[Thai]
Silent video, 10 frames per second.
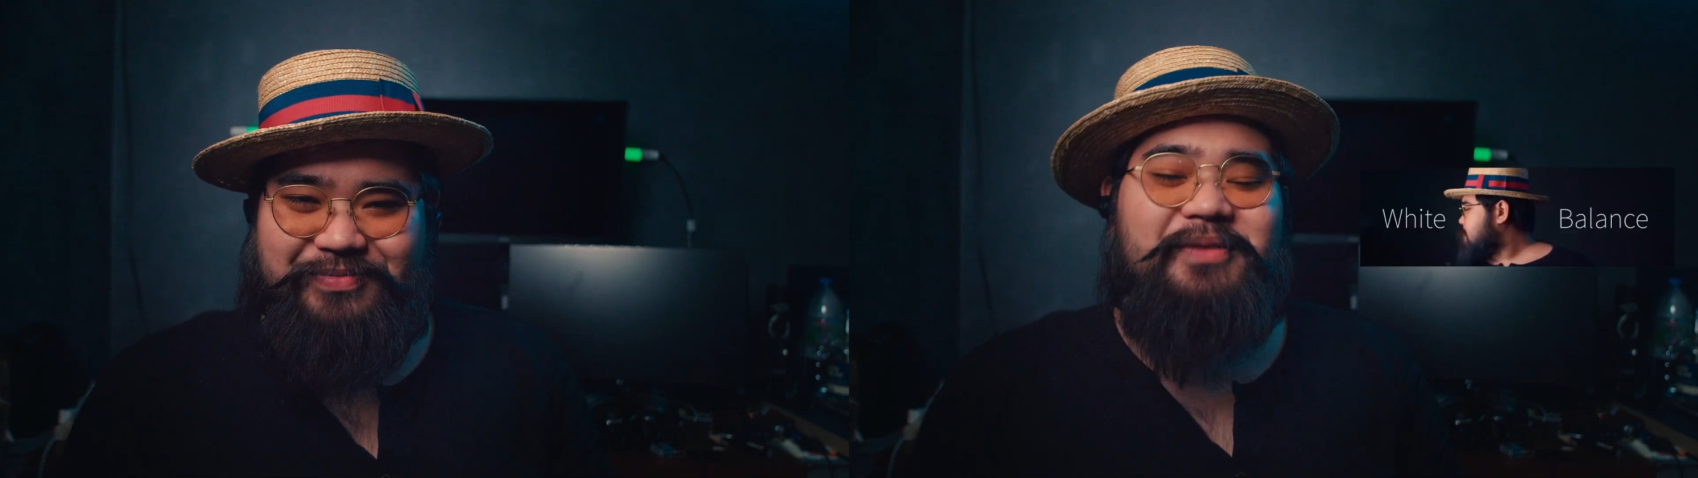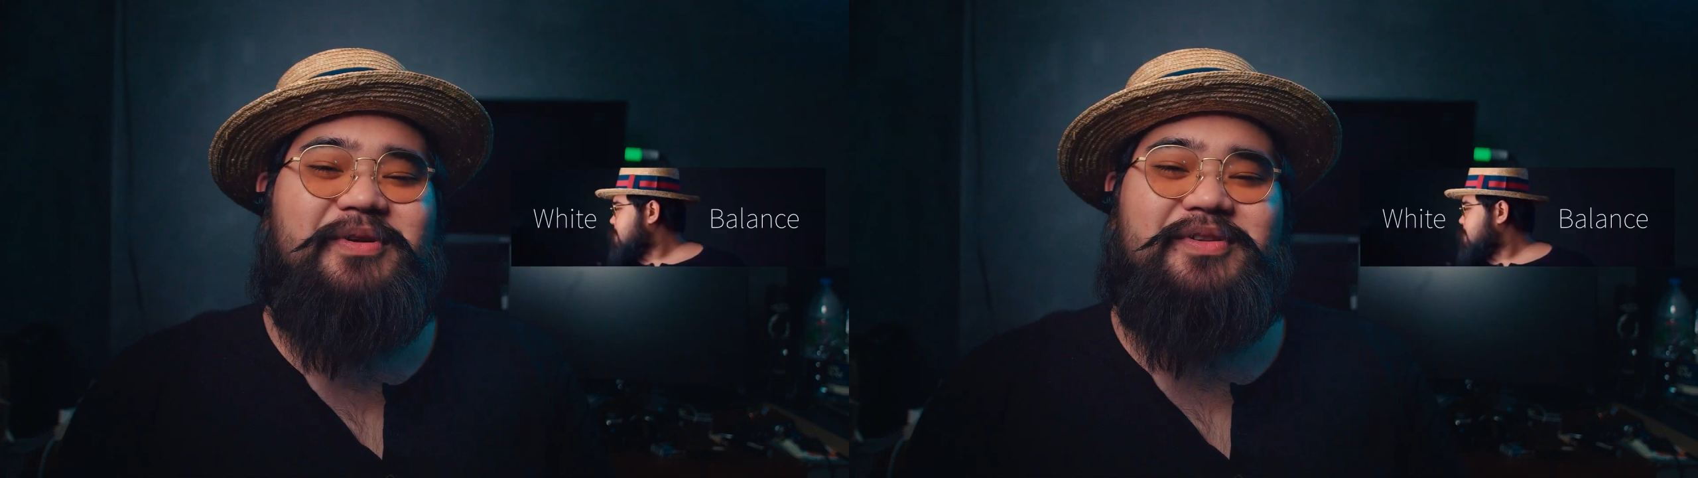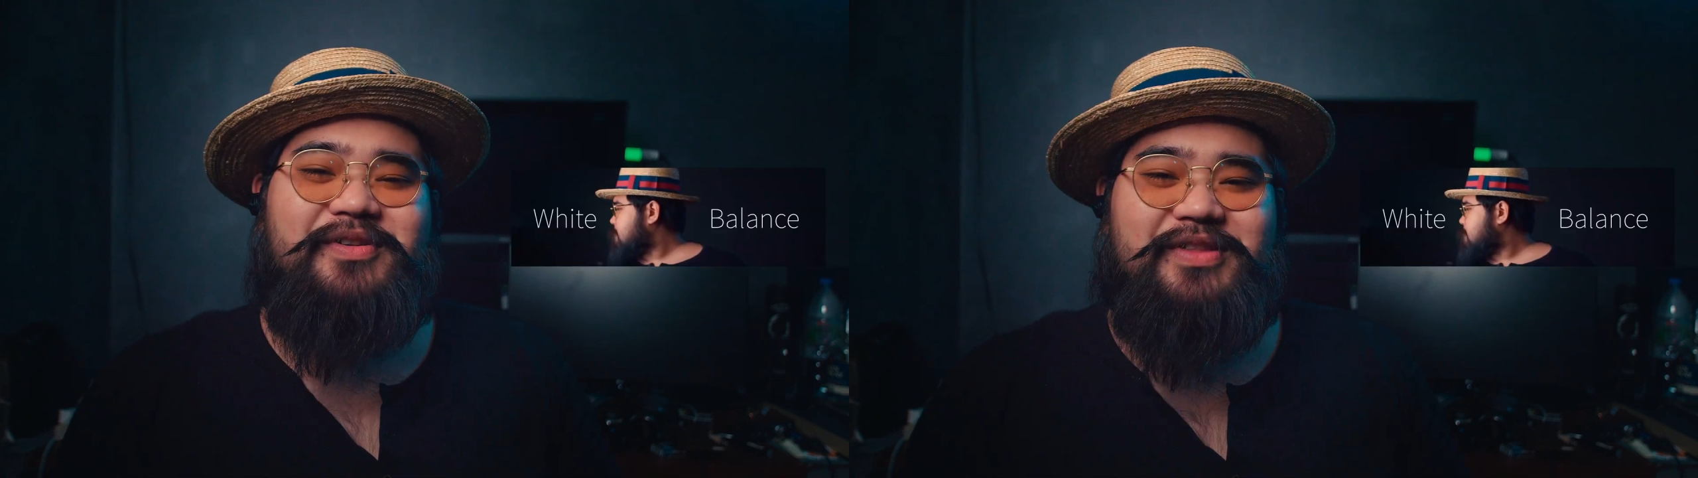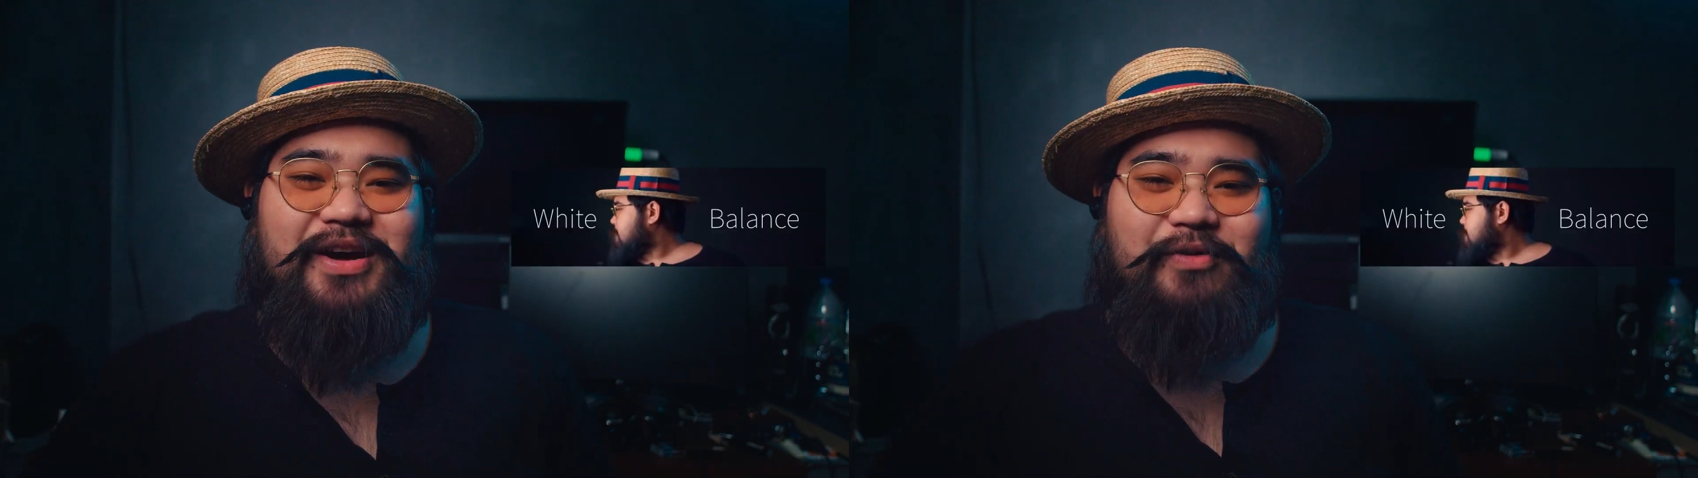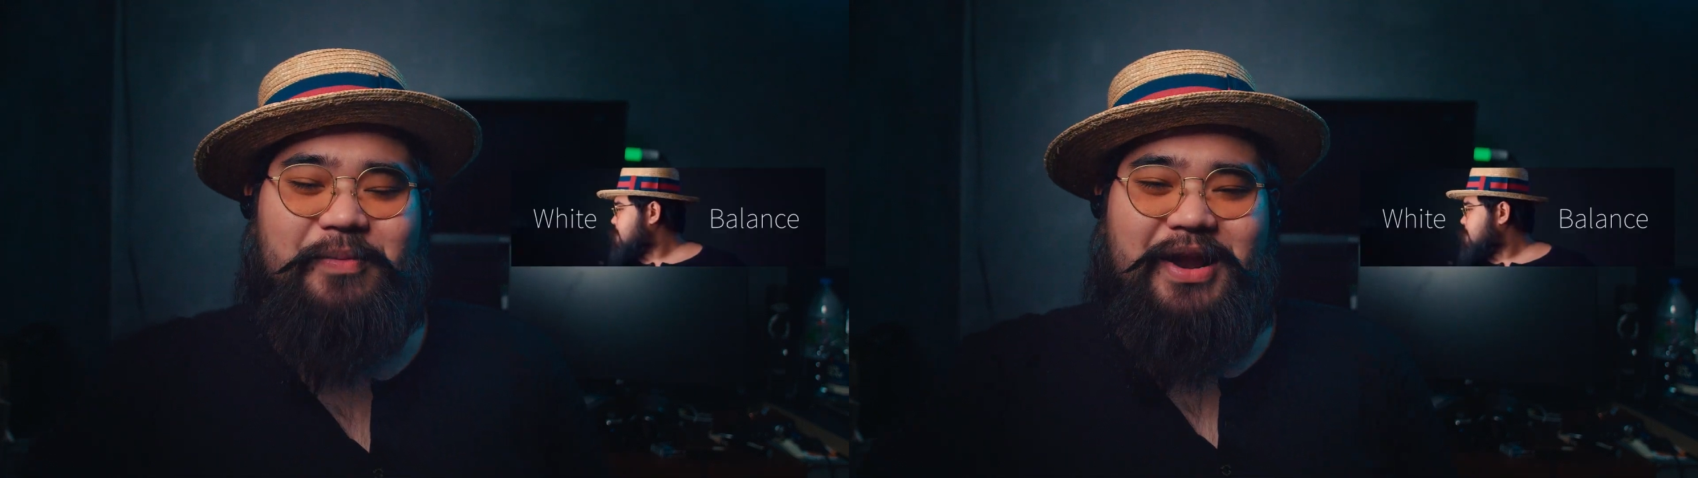ทำไมเราต้องตั้
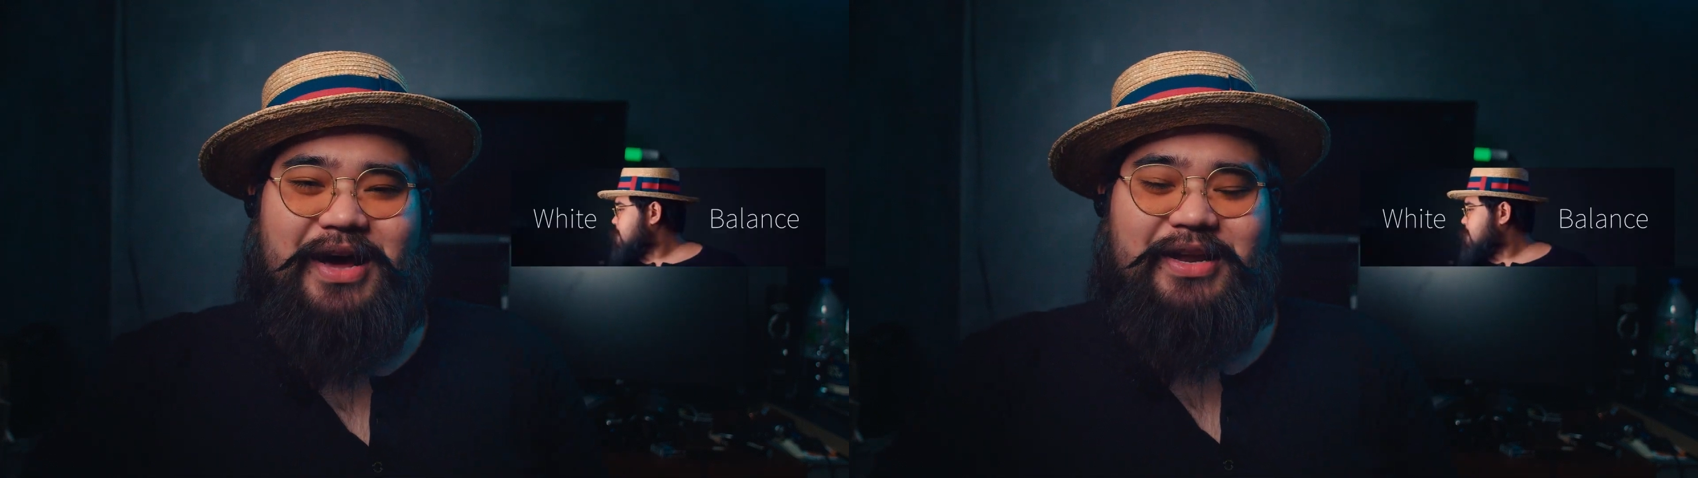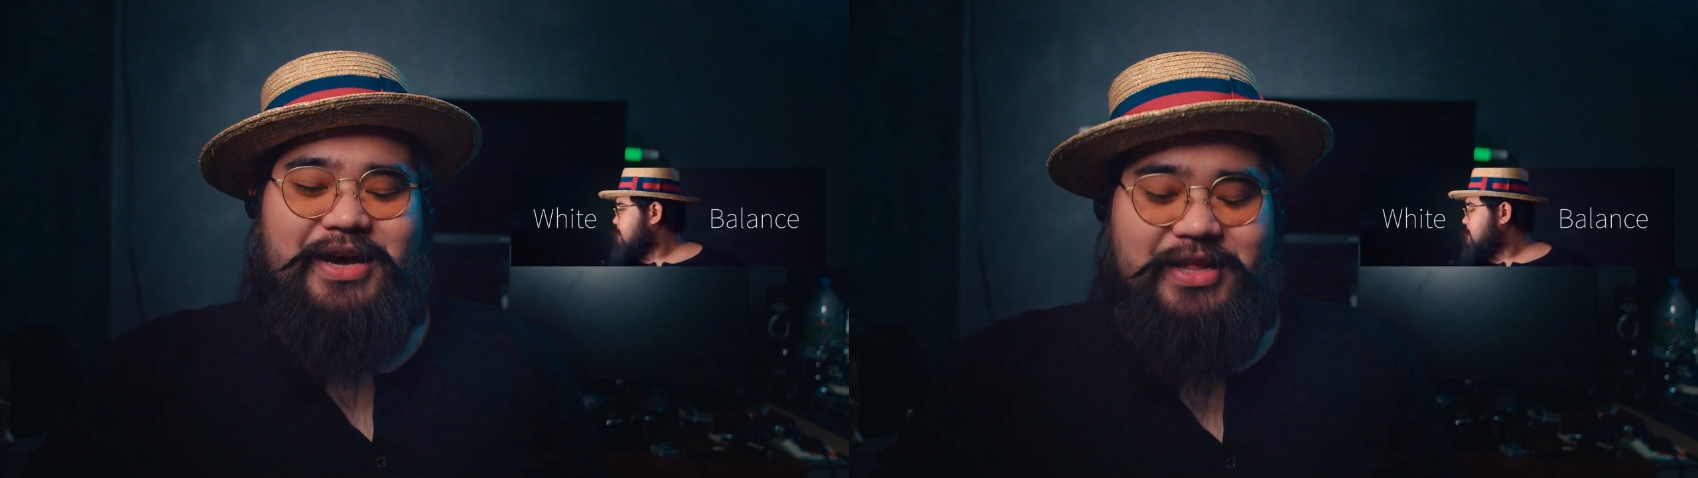งไว้บาลาน